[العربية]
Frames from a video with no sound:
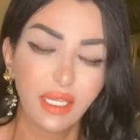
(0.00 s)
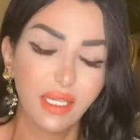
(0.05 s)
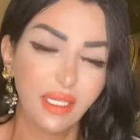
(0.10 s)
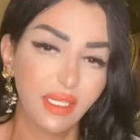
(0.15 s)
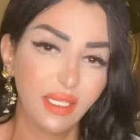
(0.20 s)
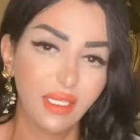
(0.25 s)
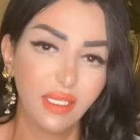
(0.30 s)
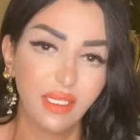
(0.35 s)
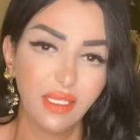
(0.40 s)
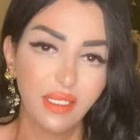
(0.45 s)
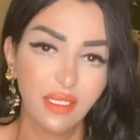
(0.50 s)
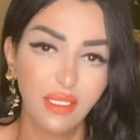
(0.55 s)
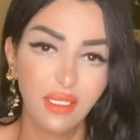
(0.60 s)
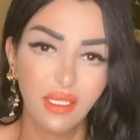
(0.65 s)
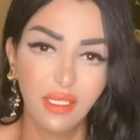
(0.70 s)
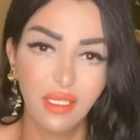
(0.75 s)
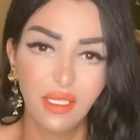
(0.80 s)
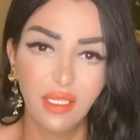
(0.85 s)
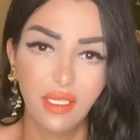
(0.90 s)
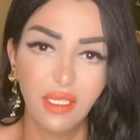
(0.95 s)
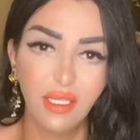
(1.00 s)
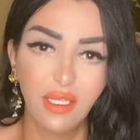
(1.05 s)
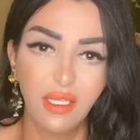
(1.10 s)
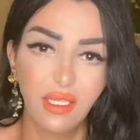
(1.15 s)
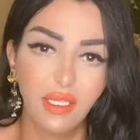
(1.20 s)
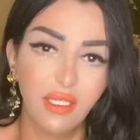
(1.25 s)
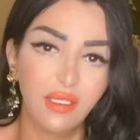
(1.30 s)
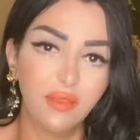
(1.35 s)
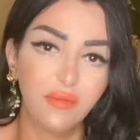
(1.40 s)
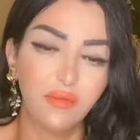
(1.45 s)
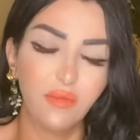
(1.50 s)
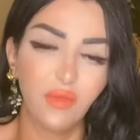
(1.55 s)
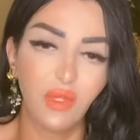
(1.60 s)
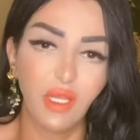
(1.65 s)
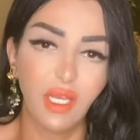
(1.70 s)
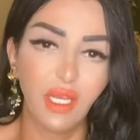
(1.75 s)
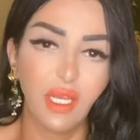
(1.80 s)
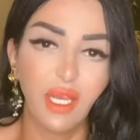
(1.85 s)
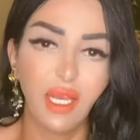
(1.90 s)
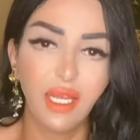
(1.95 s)
ليه
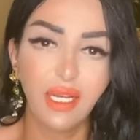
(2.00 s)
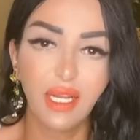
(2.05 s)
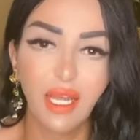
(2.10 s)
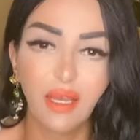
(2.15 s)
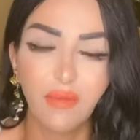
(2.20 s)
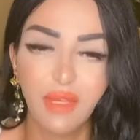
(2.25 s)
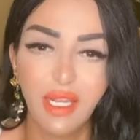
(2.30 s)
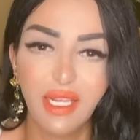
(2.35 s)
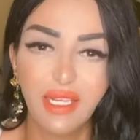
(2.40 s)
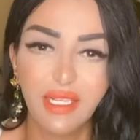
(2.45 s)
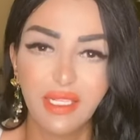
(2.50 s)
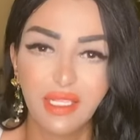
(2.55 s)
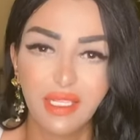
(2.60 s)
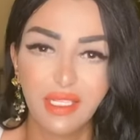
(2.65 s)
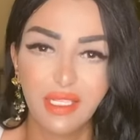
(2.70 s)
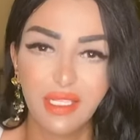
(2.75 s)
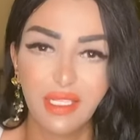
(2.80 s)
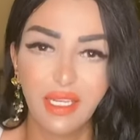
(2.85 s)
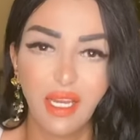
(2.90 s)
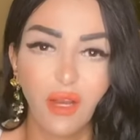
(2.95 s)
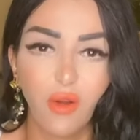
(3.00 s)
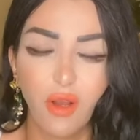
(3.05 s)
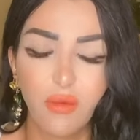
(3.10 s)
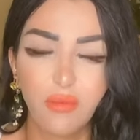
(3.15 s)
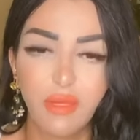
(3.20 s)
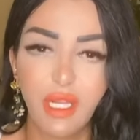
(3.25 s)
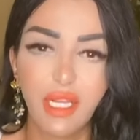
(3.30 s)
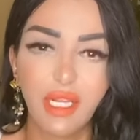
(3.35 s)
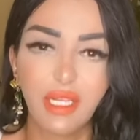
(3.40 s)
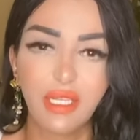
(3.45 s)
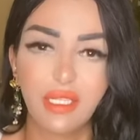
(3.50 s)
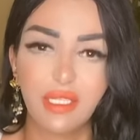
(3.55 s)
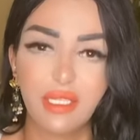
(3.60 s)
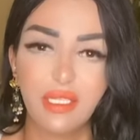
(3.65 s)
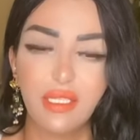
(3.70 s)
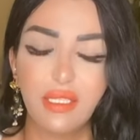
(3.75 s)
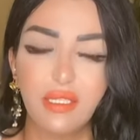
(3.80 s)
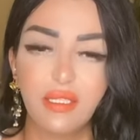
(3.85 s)
انا عامله لك ايه او عامله لك ايه